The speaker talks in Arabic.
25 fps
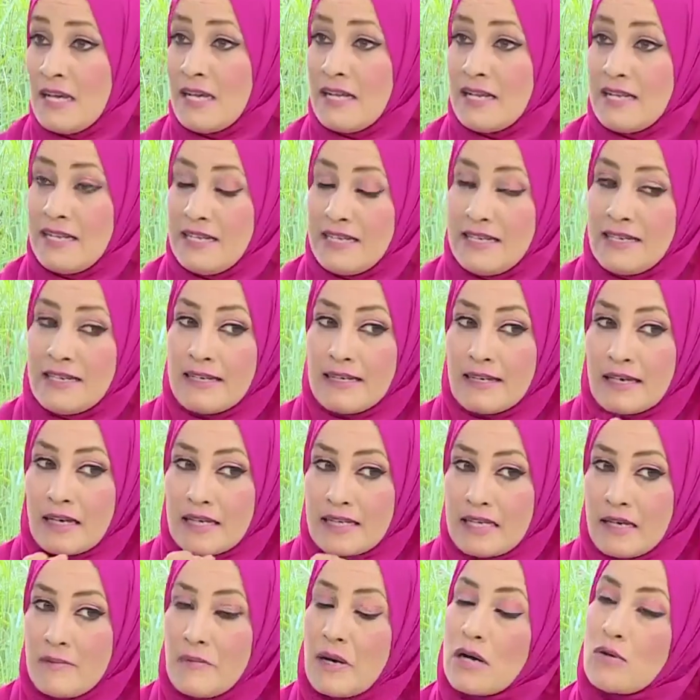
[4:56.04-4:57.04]
اللي
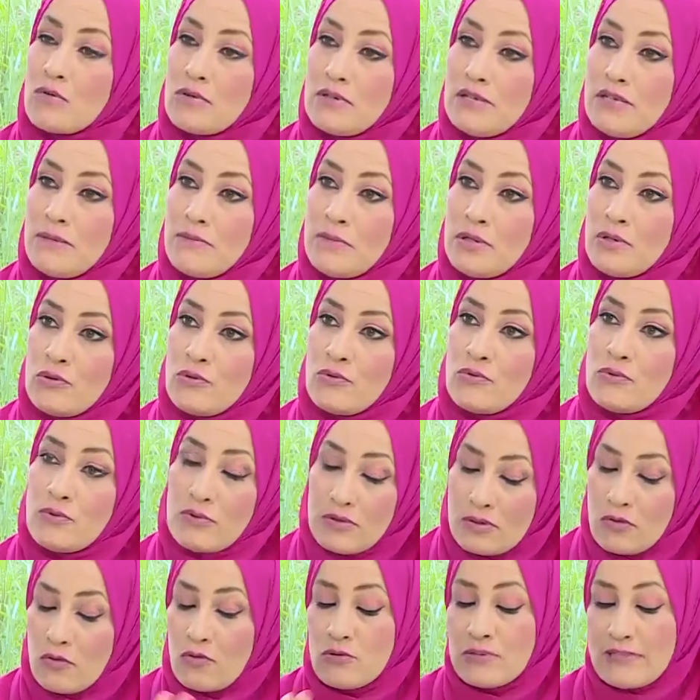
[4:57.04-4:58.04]
كما قلنا من
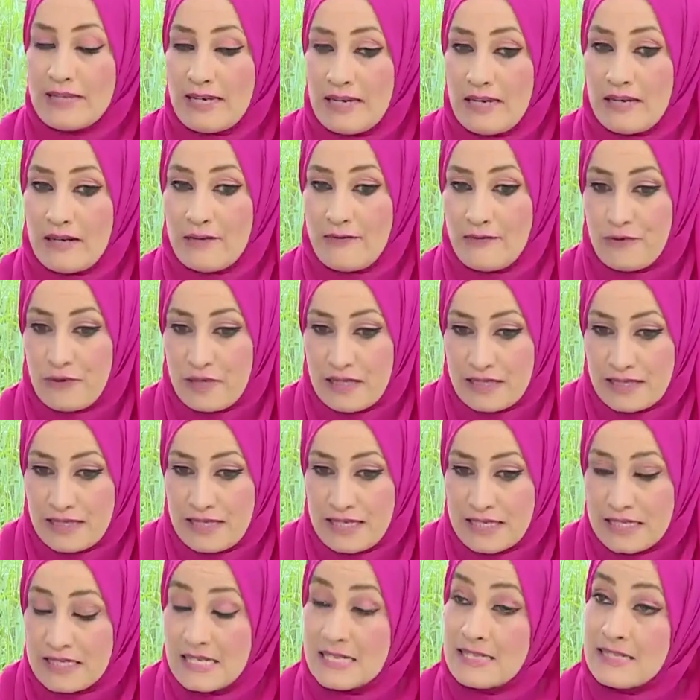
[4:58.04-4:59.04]
الاول قلتها في واحد
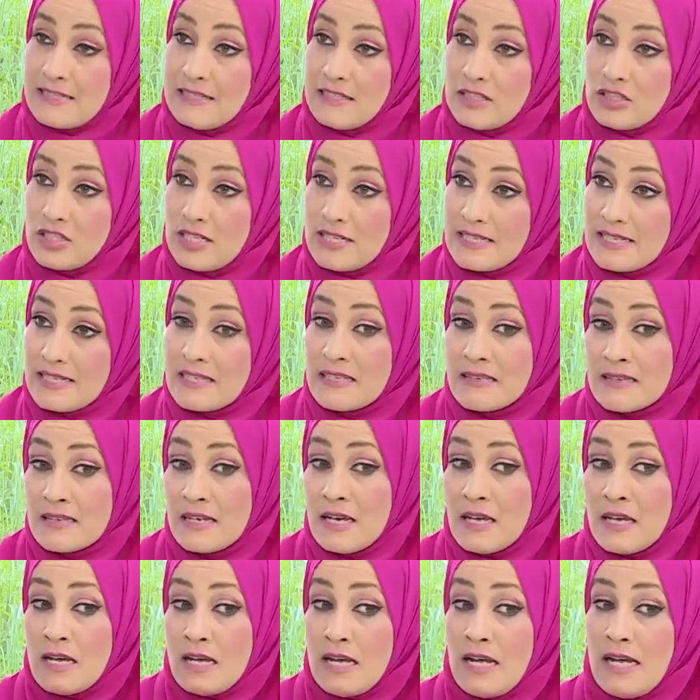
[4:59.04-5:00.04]
الحصص اللي جازت
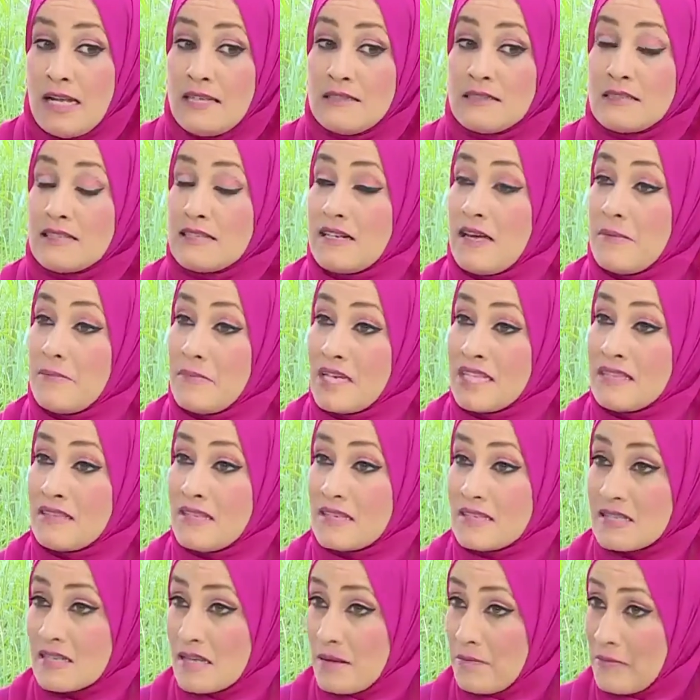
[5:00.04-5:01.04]
عندنا ماده
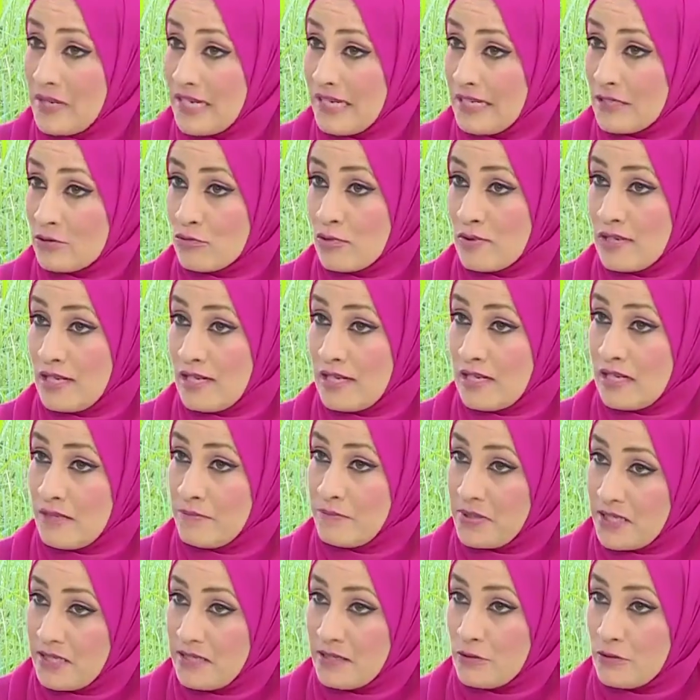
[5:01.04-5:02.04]
سماعي يعيطولها لا بيلي